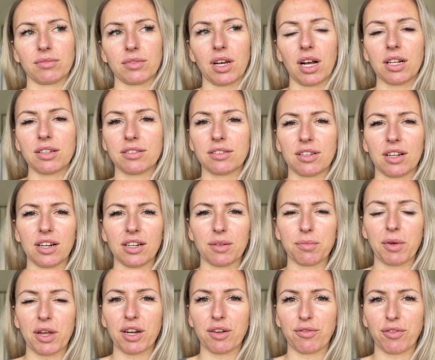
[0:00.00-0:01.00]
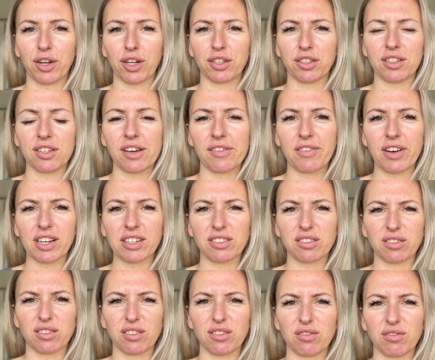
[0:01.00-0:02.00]
als es halt im Endeffekt die
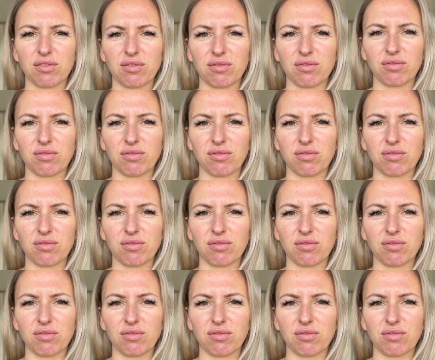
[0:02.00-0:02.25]
Erwachsenen